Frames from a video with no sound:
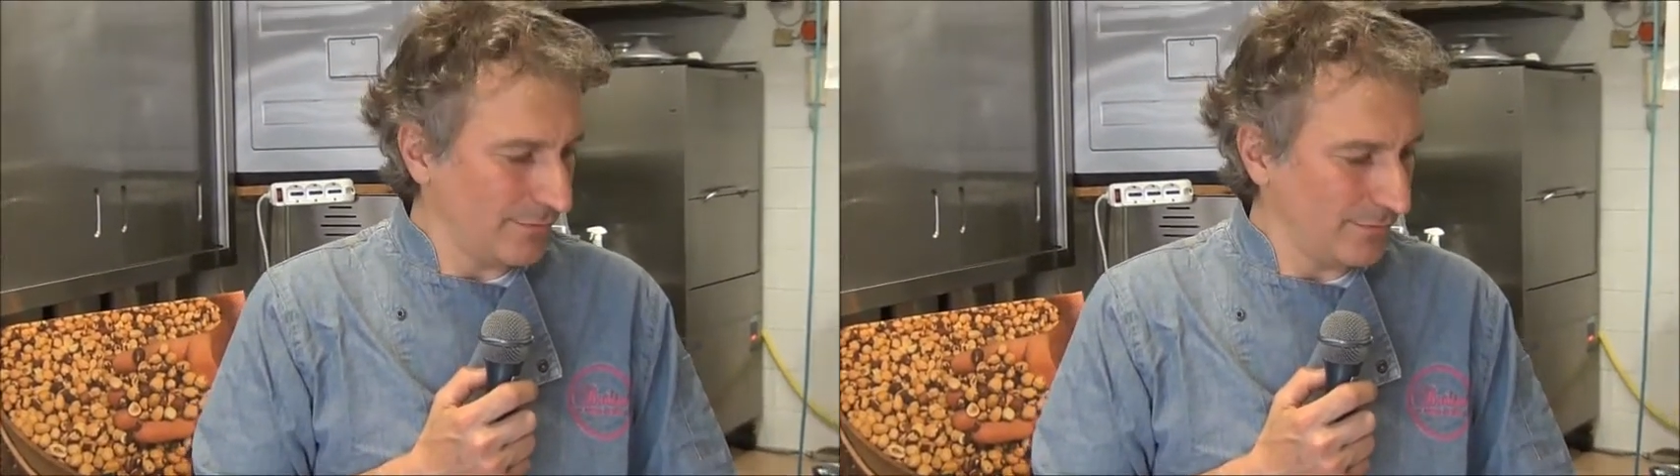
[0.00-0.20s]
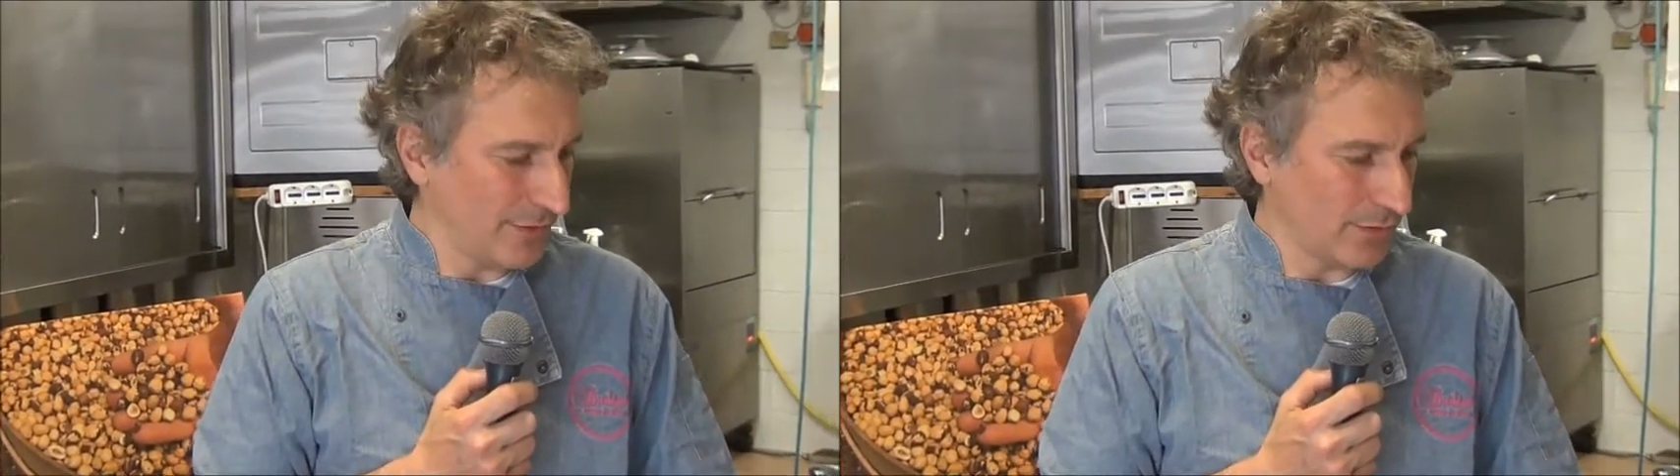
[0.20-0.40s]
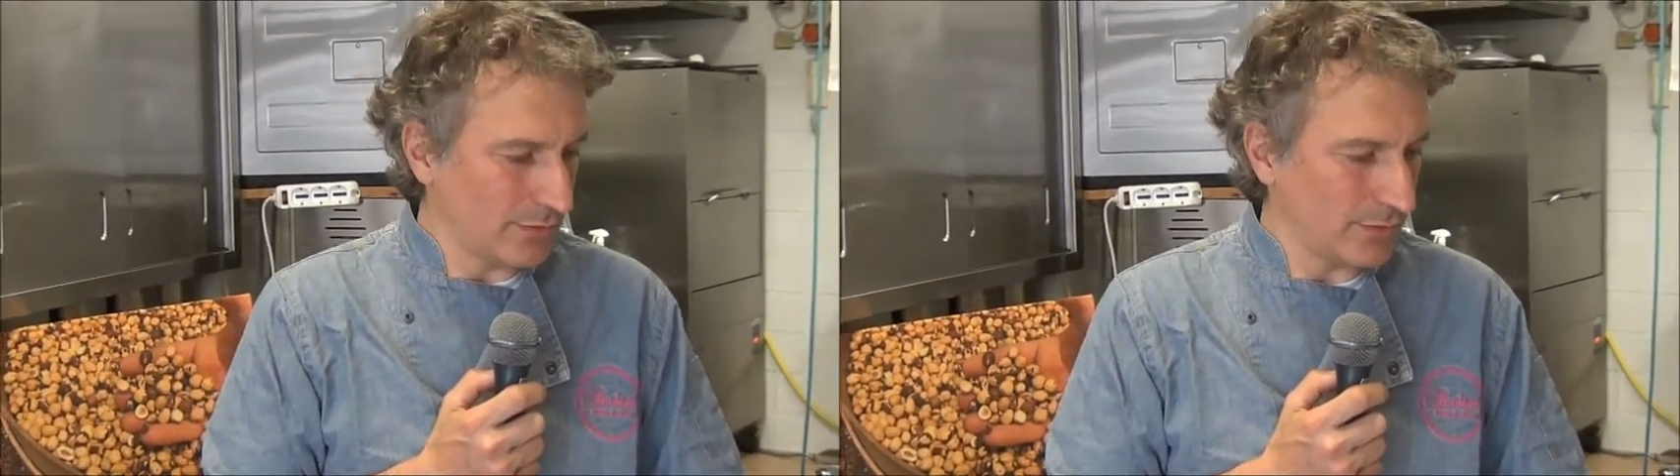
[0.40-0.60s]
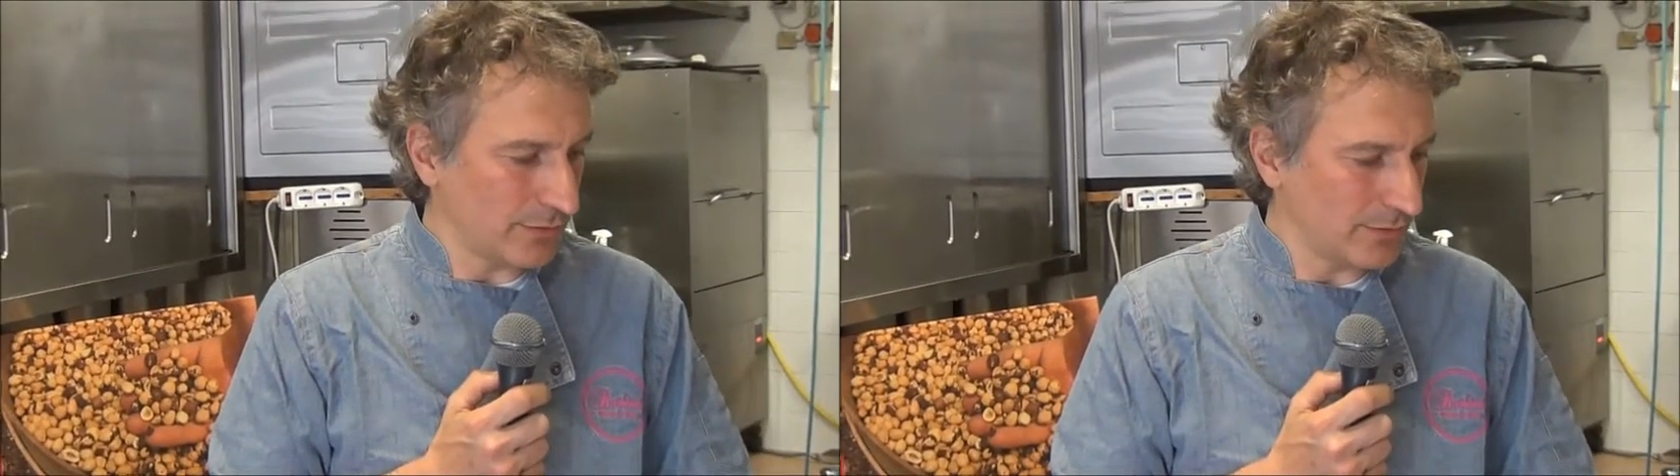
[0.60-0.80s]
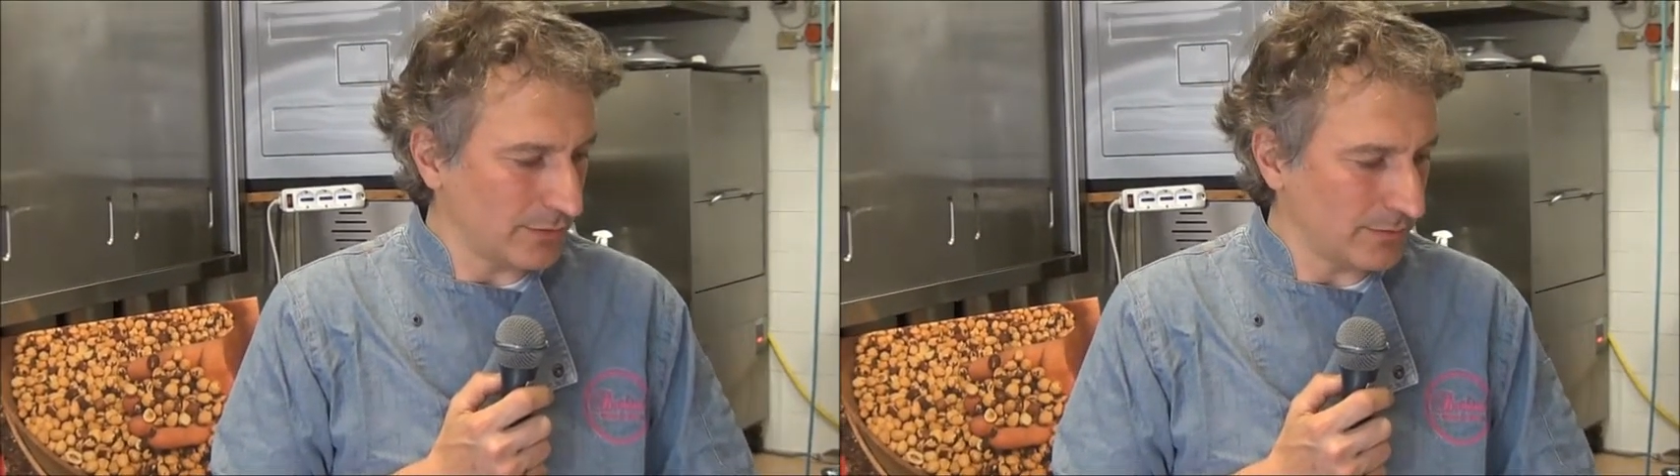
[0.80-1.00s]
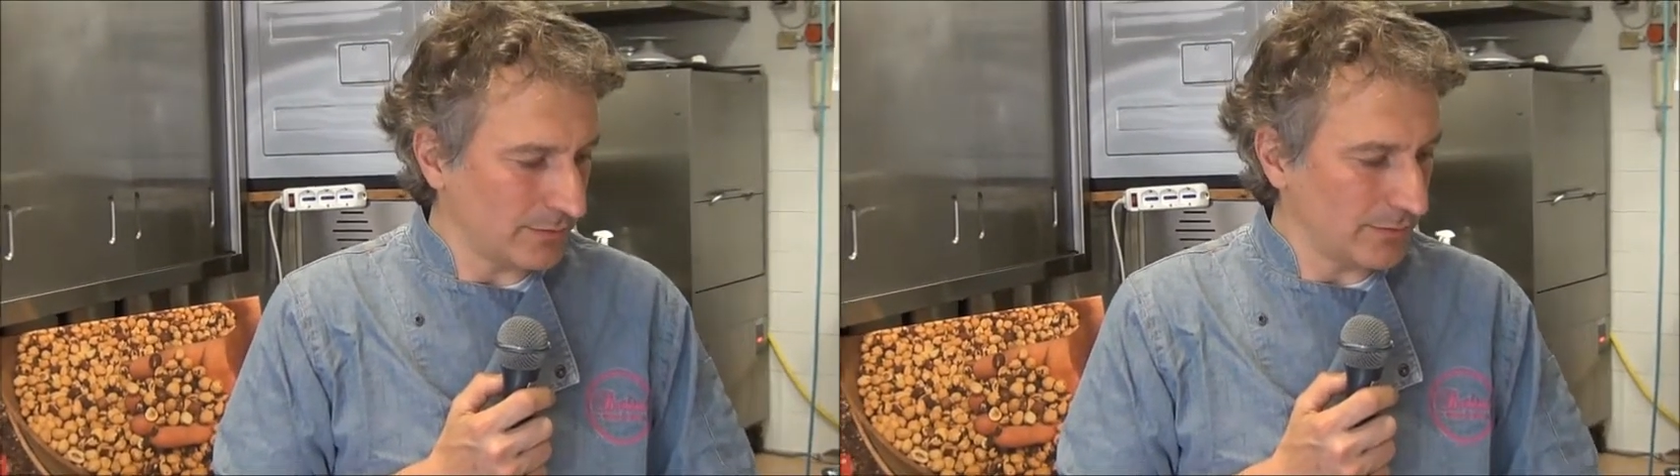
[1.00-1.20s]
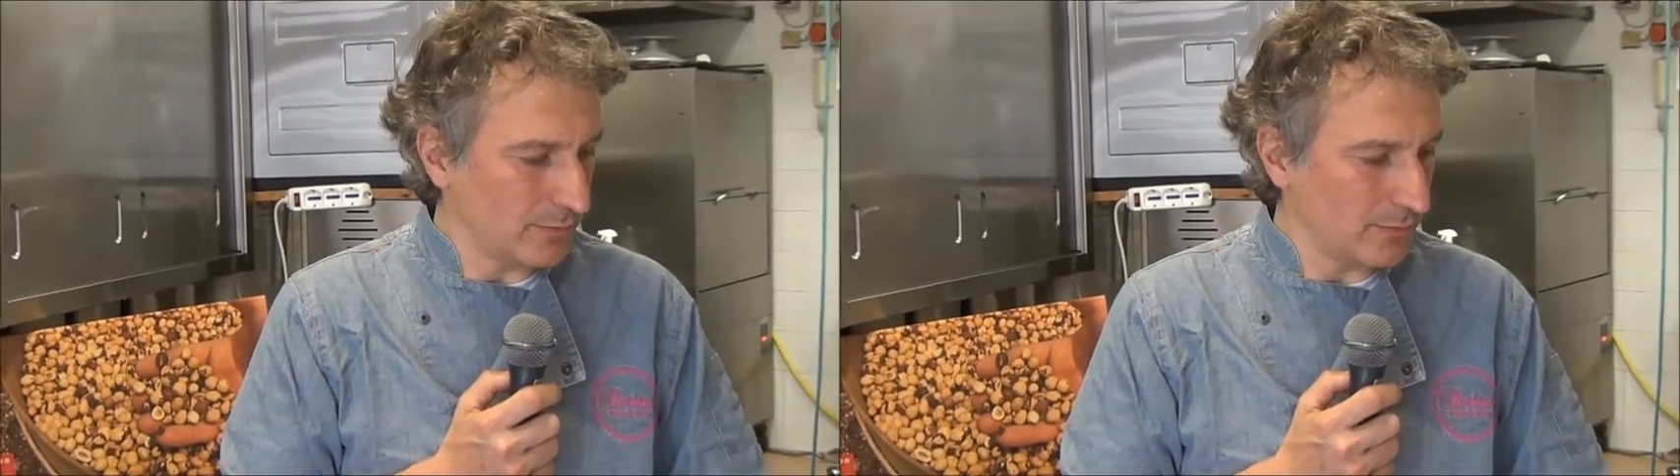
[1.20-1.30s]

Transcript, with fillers: vengono